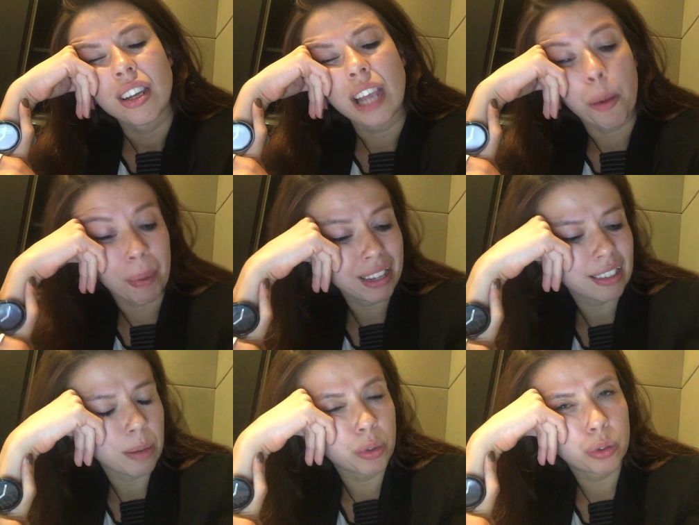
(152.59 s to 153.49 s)
E aí eu
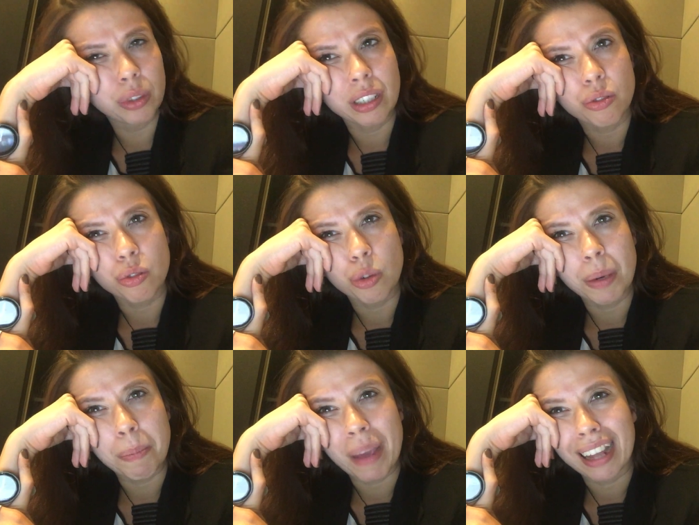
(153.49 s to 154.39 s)
pensei muito nisso,
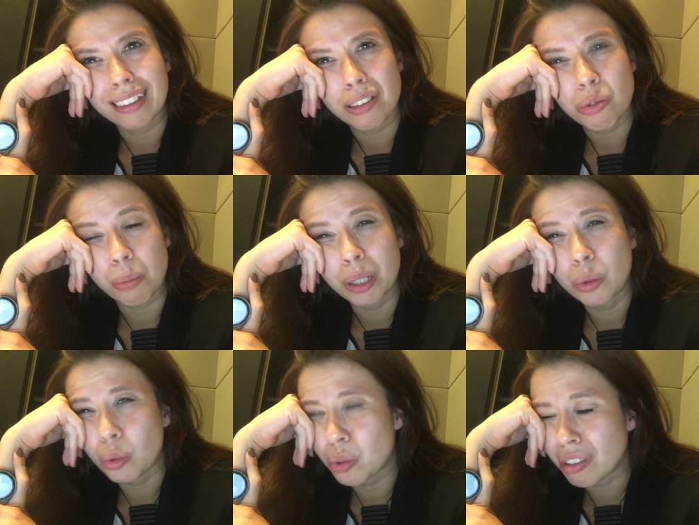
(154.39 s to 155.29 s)
sobre metas, sobre
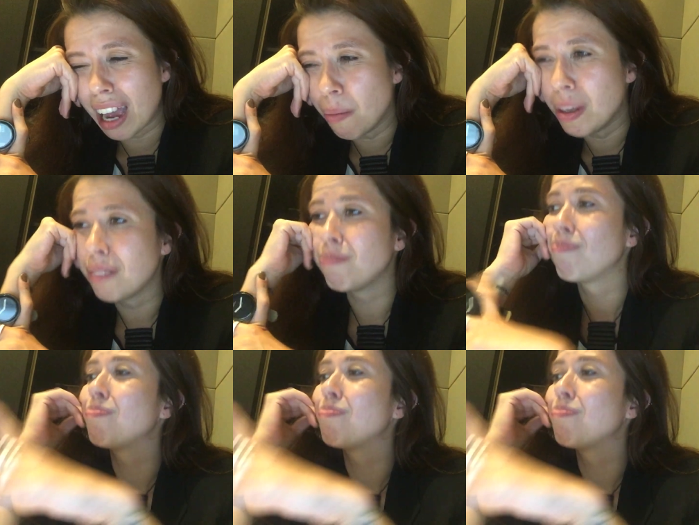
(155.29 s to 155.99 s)
tudo, sabe?